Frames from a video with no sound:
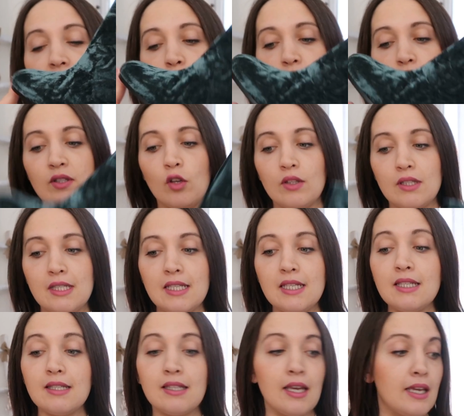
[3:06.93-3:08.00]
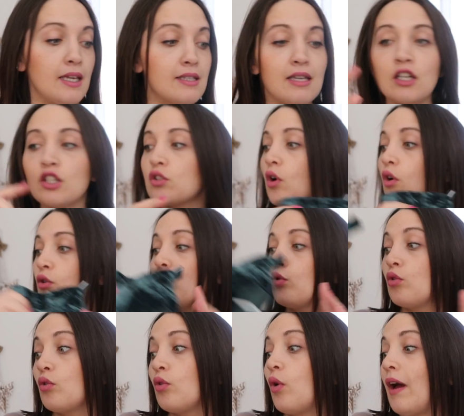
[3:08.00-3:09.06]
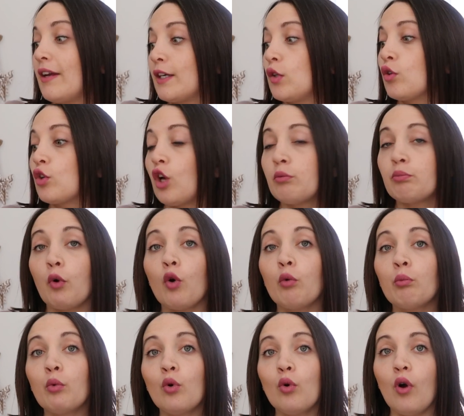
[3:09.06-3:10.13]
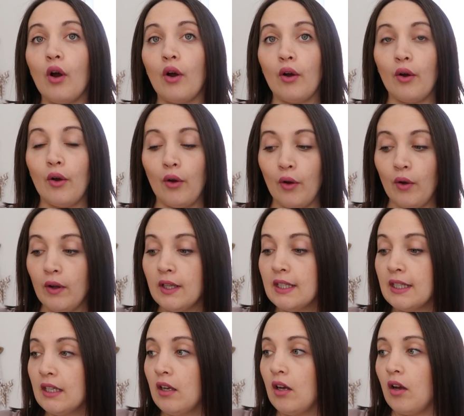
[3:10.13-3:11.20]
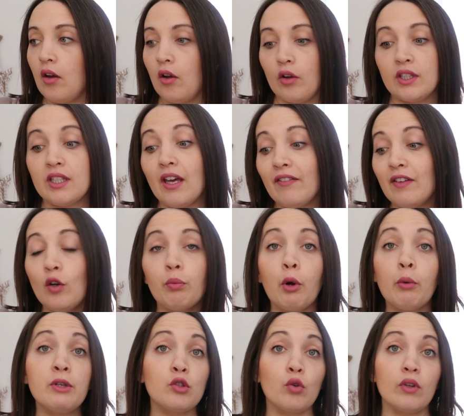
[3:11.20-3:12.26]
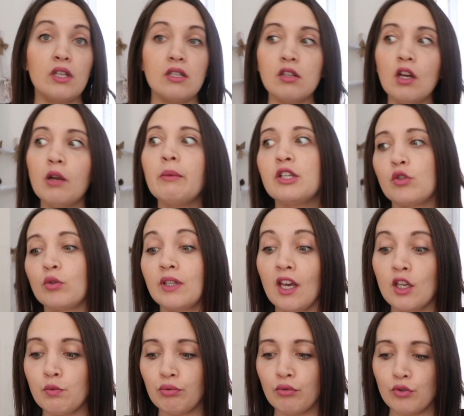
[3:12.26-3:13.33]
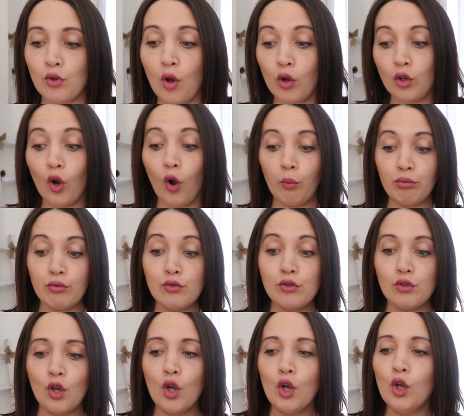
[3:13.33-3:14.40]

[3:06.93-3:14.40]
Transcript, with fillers: 70 et sachant que avec le code promo euh, qui avait le premier jour des soldes, ben, j'ai eu 15% encore en plus